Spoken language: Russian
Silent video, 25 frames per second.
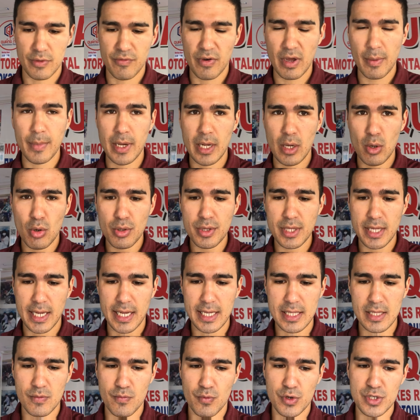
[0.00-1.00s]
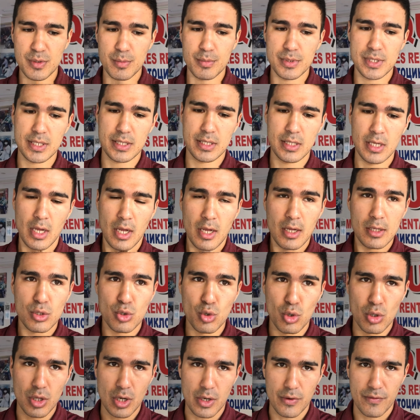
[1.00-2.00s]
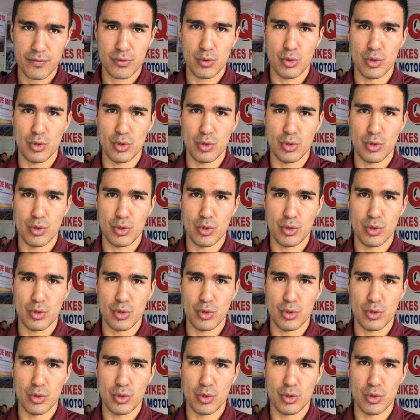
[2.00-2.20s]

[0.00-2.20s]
2 миллиона – это 80 долларов.